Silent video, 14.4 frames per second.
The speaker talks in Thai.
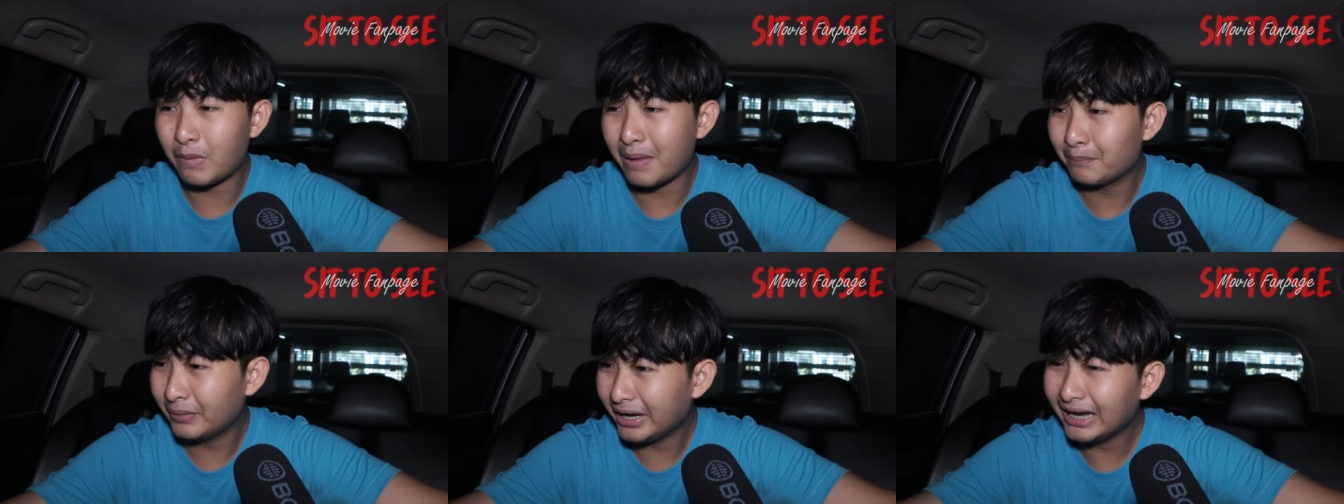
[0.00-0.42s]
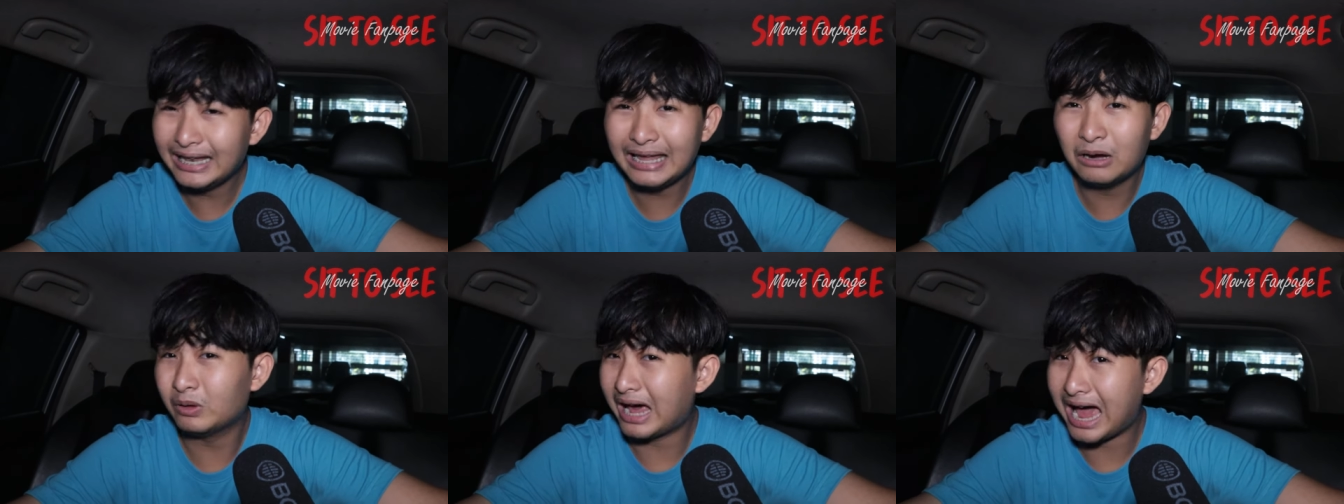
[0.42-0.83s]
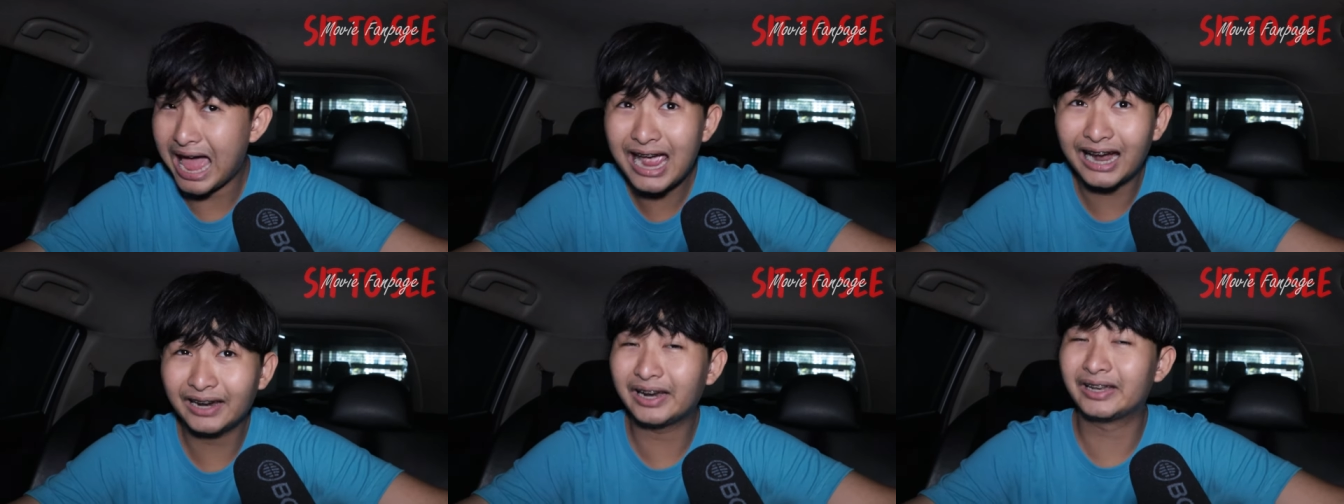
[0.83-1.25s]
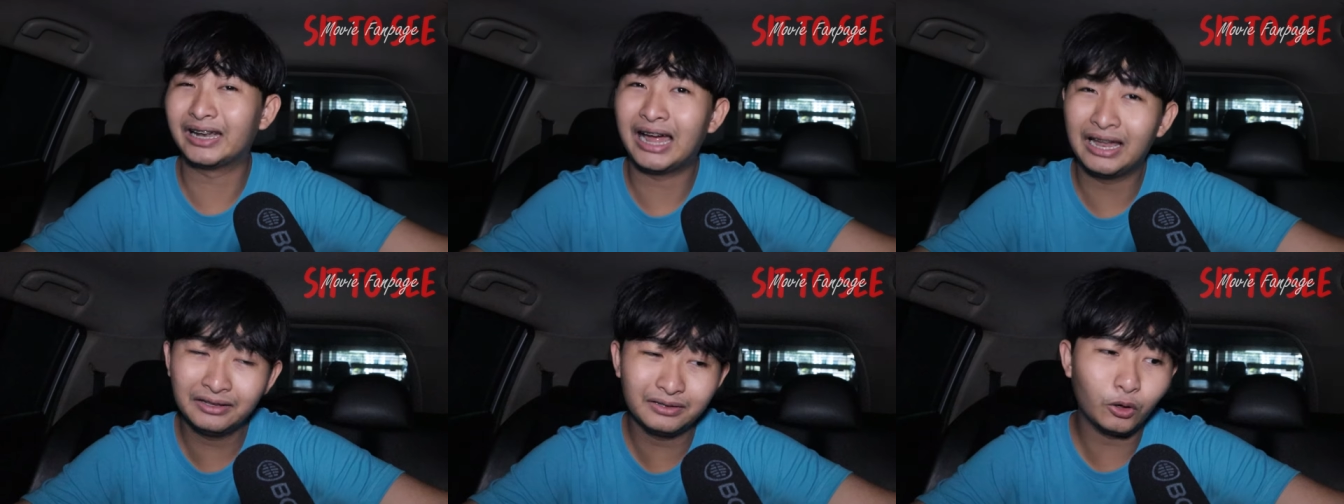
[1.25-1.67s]
มันไม่เลวร้ายขนาด
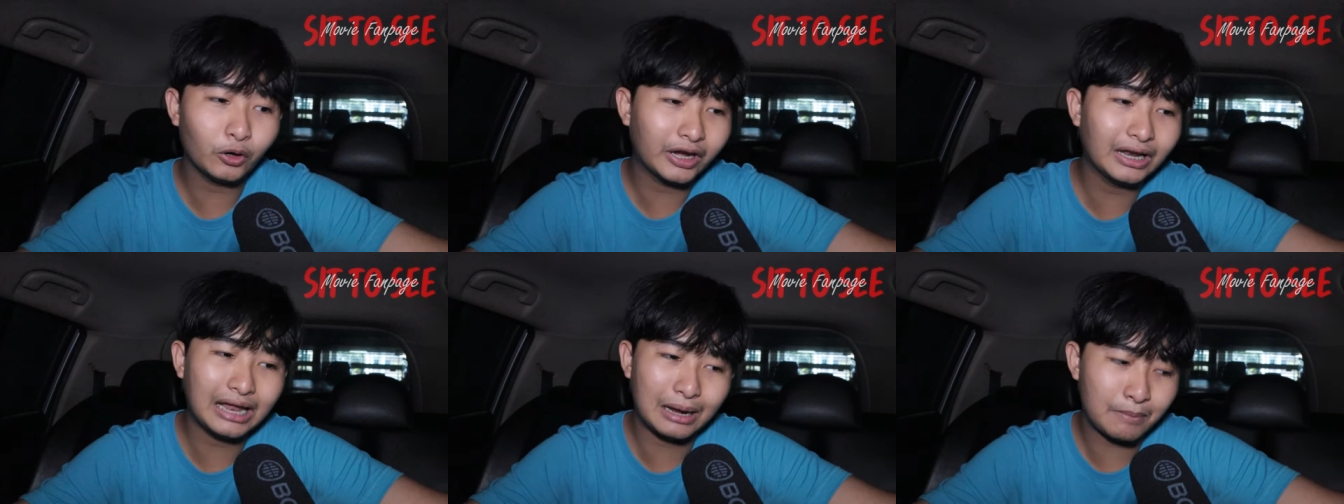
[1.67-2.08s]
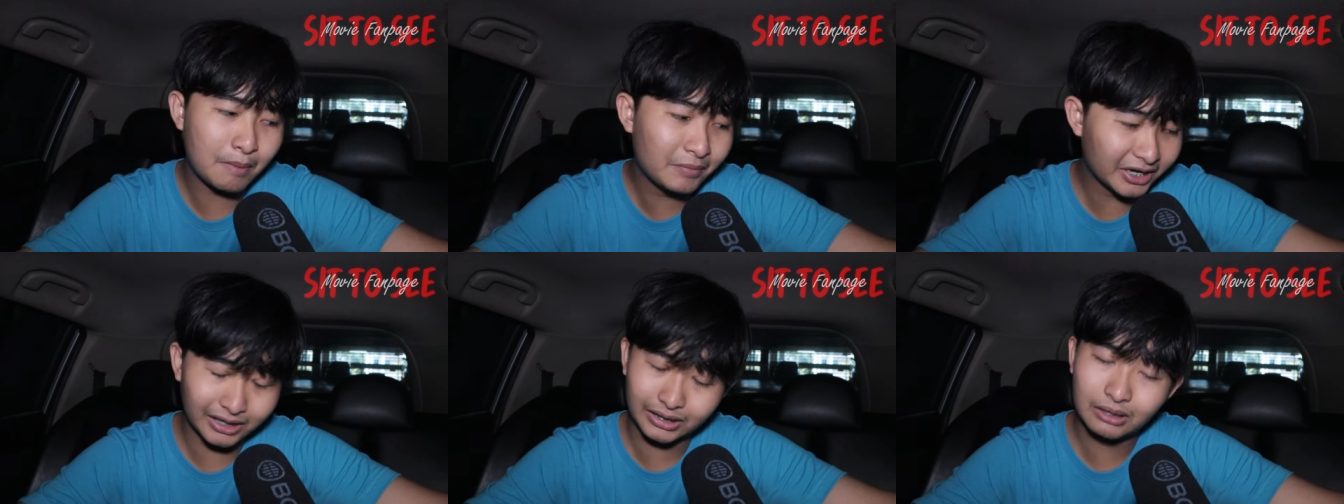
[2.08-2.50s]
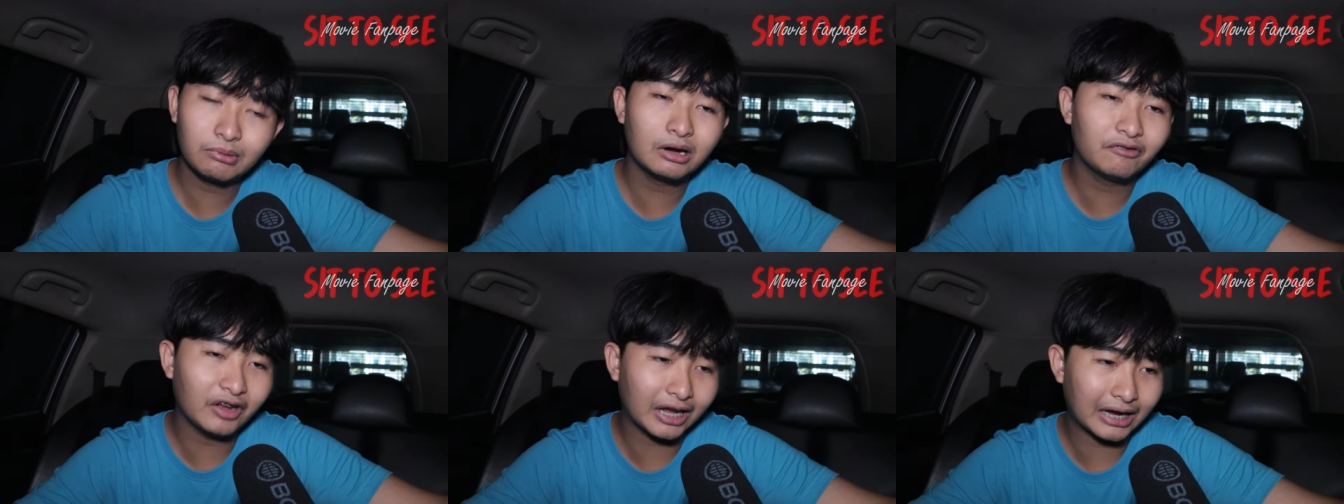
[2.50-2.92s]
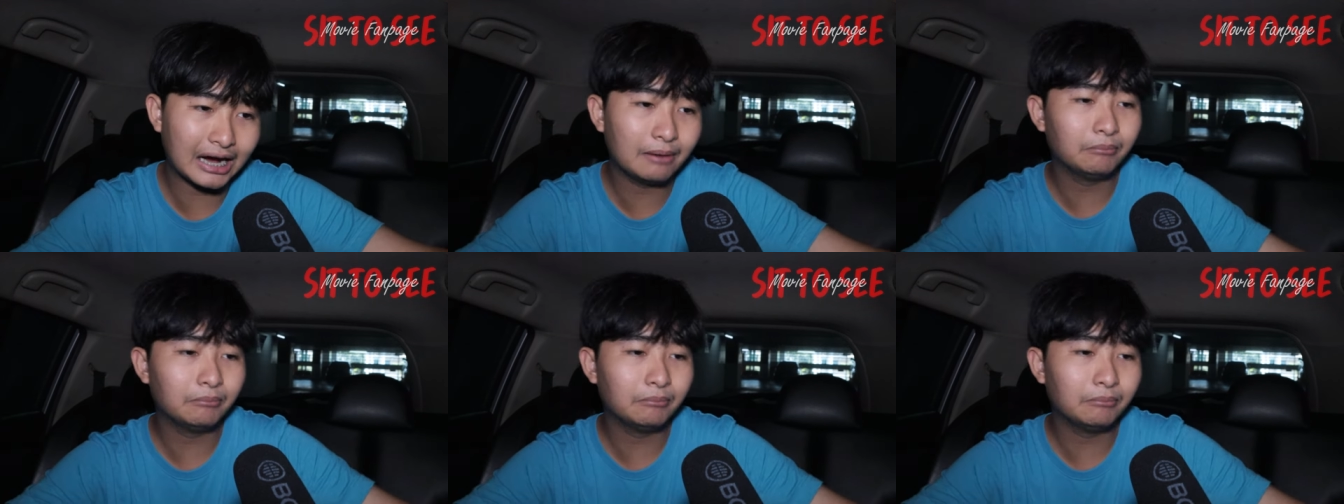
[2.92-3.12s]
นั้น โอเคละมันไม่ใช่หนังที่เพอร์เฟกค